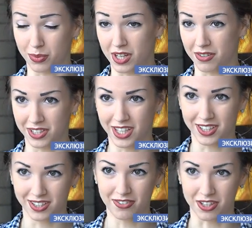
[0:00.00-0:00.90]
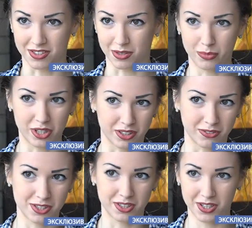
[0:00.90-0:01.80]
повлияла на вас? Эмбарго
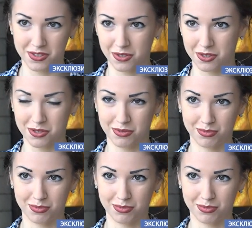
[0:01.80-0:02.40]
на вас отразилось?